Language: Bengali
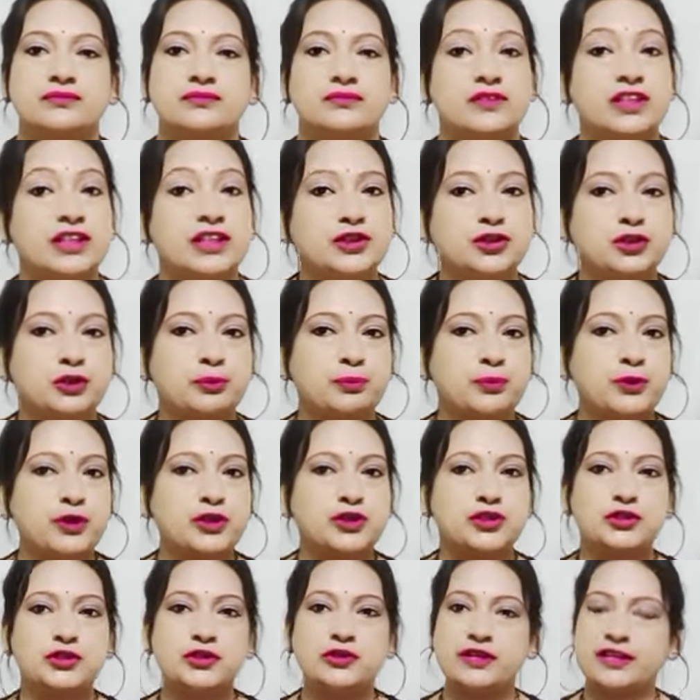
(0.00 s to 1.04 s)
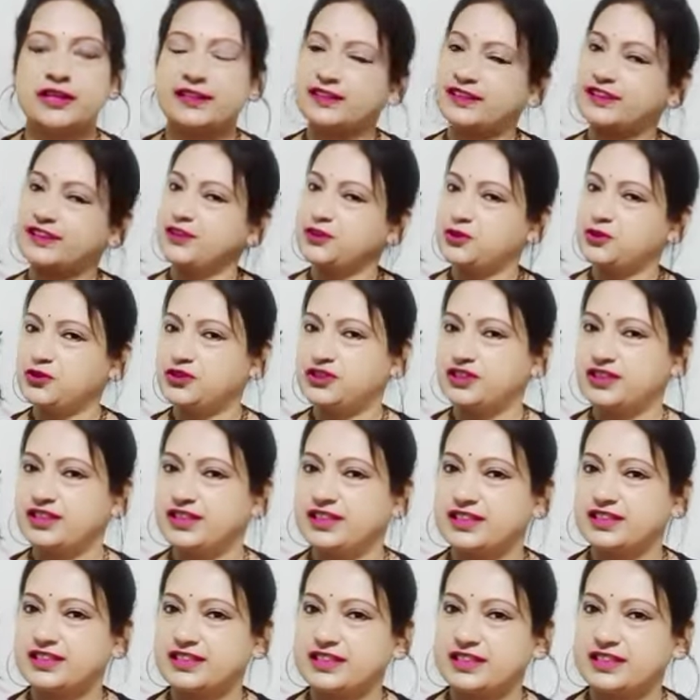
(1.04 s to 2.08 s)
নিত্য প্রয়োজনীয় একটা কিন্তু
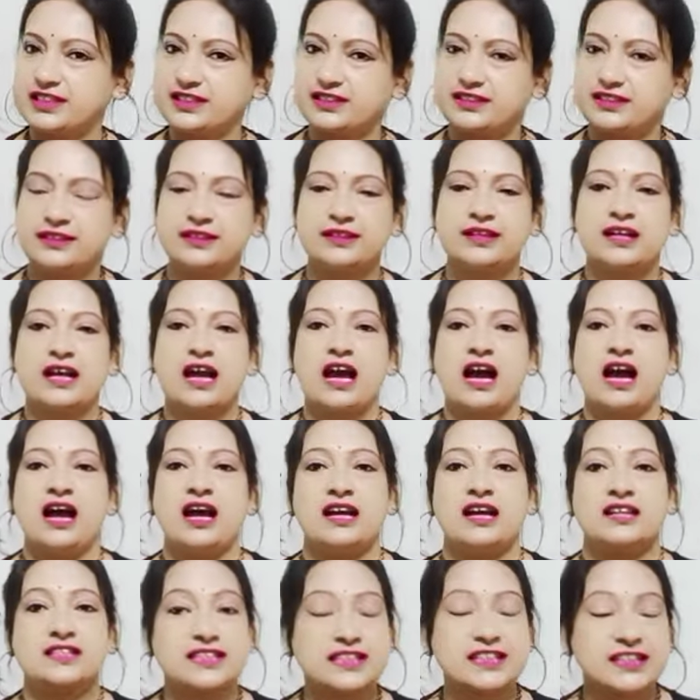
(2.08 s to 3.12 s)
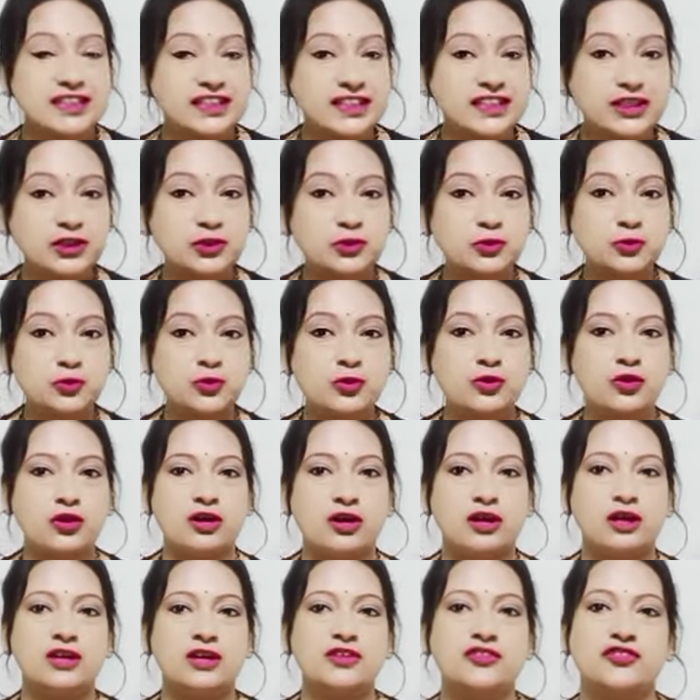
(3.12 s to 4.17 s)
জিনিস হ্যাঁ সেটা কিন্তু
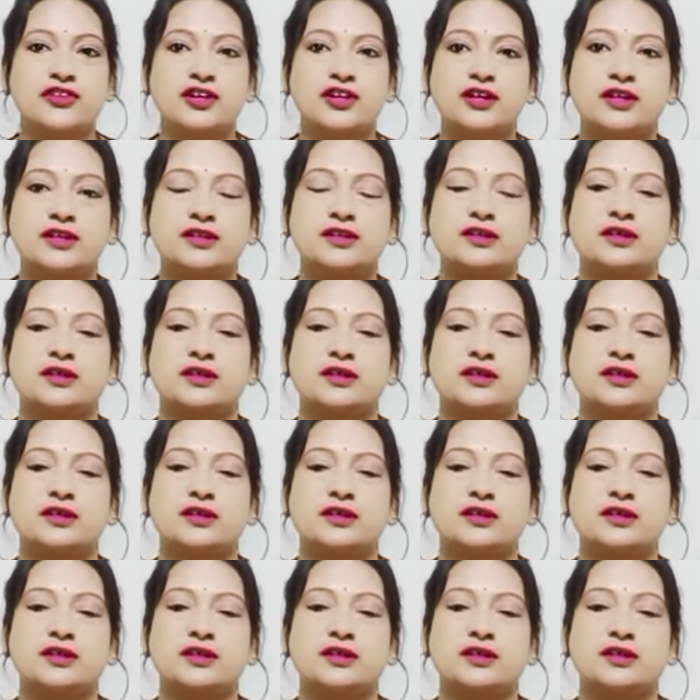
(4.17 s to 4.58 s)
অনলি ফর